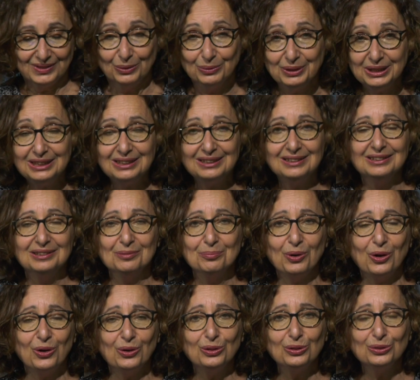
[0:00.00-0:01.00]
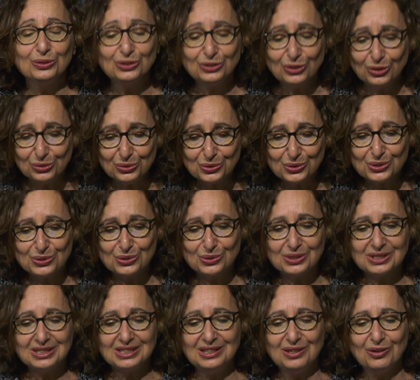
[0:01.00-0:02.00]
Oui, prendre le temps de ce
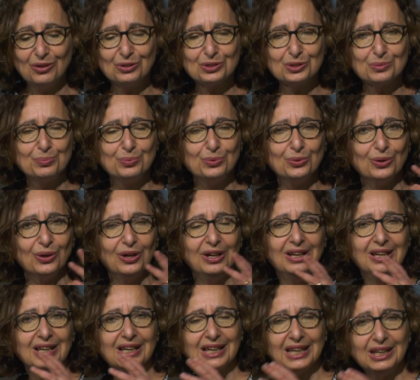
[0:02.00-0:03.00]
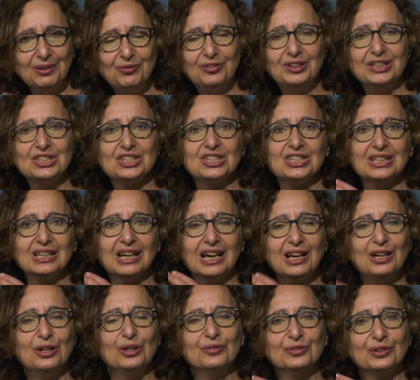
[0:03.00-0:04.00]
silence pour réfléchir
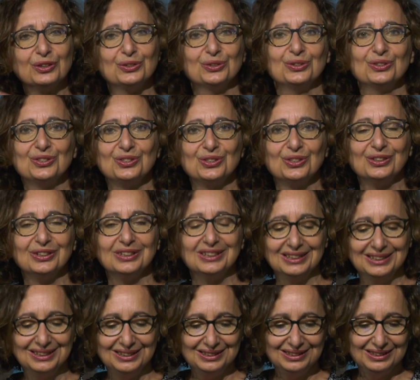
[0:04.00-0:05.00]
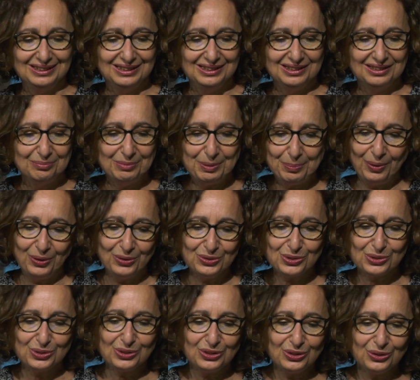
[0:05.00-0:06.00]
à l'œuvre de Dieu, mais
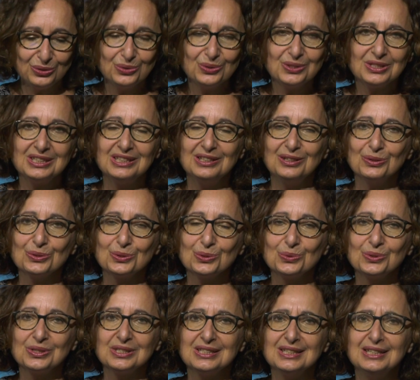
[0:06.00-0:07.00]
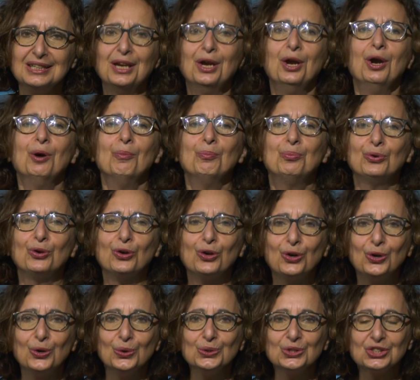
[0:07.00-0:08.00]
prendre ce temps de silence aussi
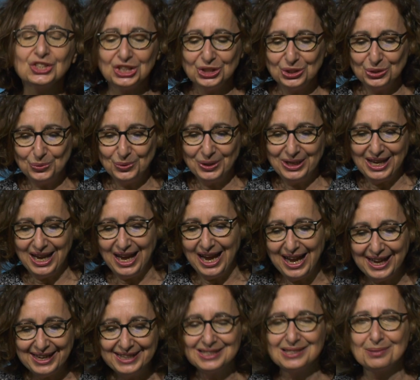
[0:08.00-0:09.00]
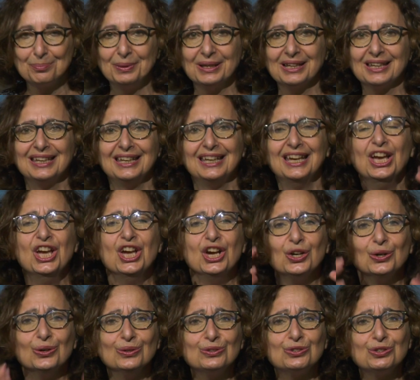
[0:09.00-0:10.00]
pour continuer à espérer,
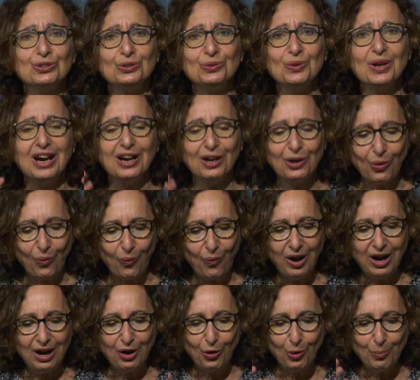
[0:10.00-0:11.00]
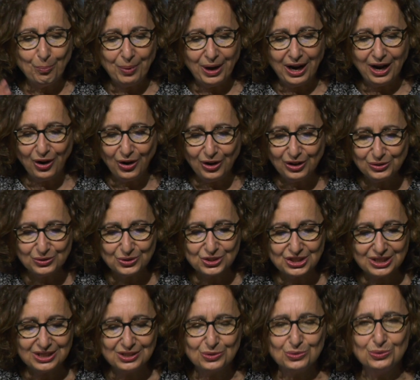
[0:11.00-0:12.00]
continuer à croire aux paroles de
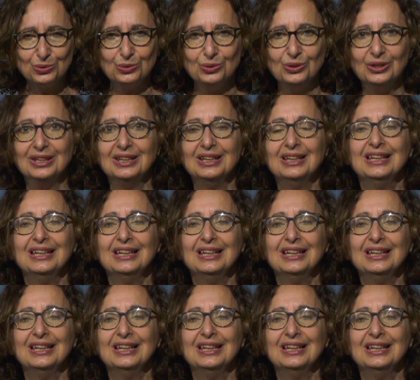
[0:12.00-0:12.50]
Jésus.